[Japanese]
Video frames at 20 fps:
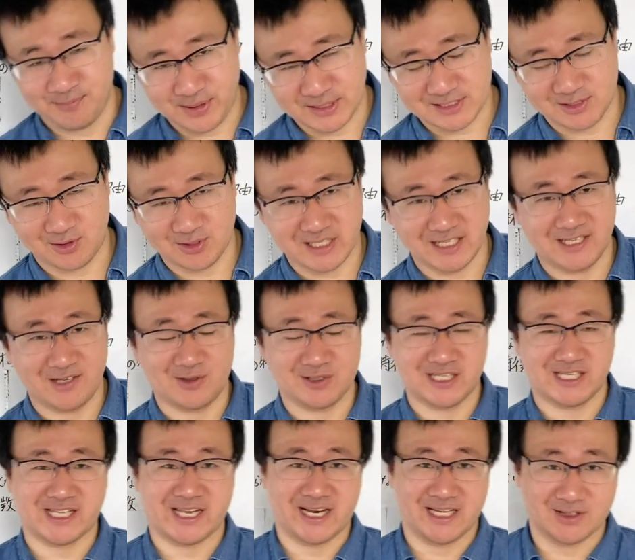パチンコ詐欺教
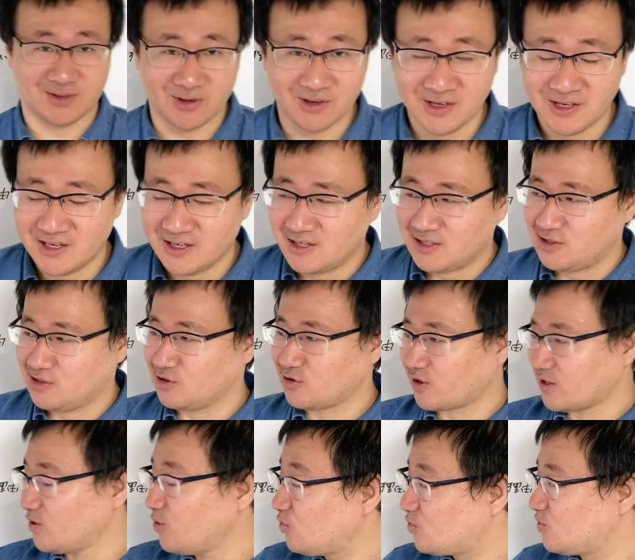材だなという
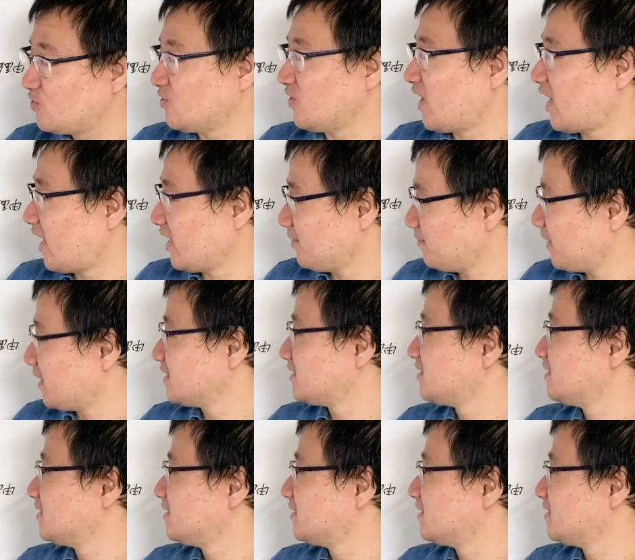のがよくありま